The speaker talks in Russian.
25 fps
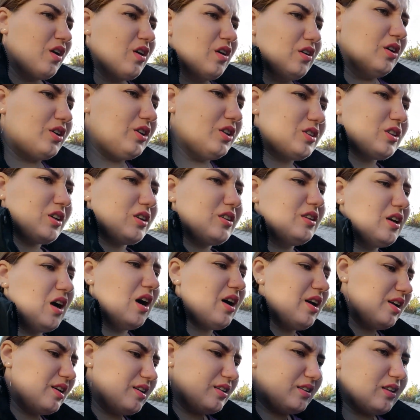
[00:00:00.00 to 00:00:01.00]
и так
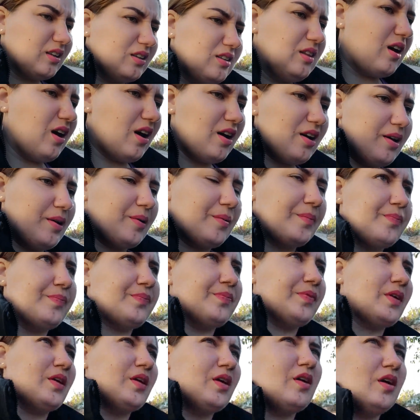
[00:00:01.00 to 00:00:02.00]
далее, и так далее.
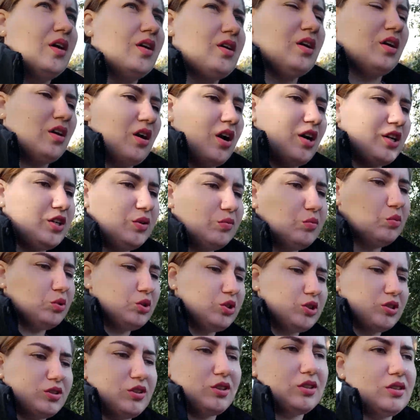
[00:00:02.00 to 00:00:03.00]
Они
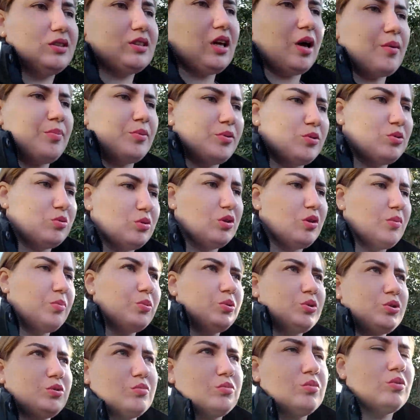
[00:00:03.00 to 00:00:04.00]
мучатся с записью,
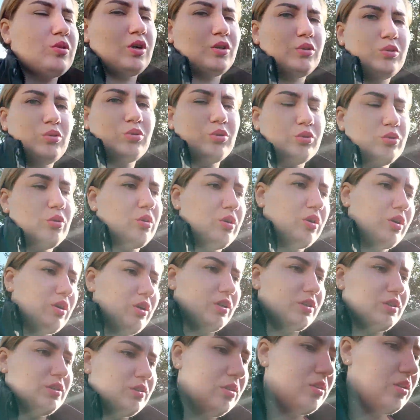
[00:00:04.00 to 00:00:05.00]
допустим, к одной только
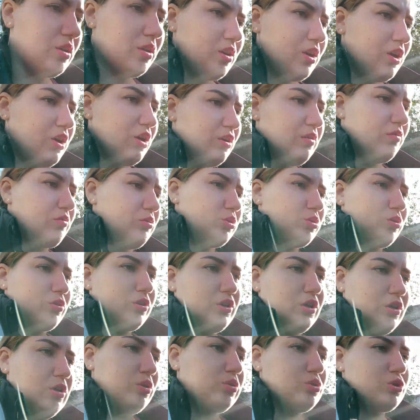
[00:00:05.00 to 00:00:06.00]
ходить. В
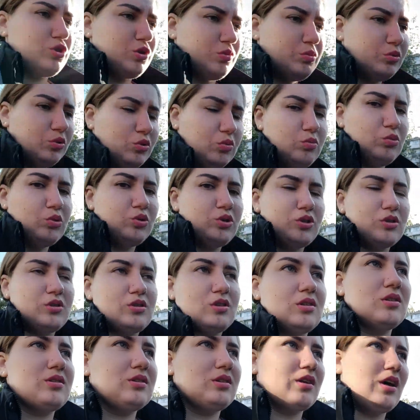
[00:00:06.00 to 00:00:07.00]
итоге я лучше буду
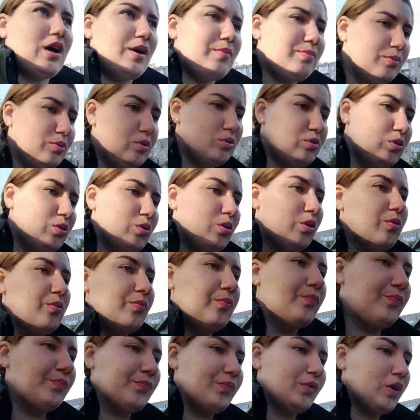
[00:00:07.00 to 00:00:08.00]
мучиться с записью,
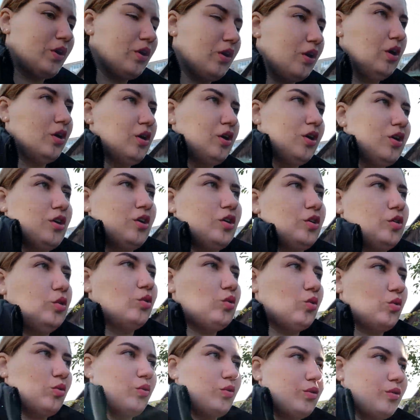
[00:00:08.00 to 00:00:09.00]

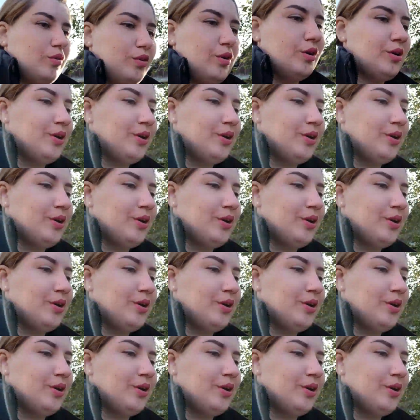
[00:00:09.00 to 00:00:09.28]
но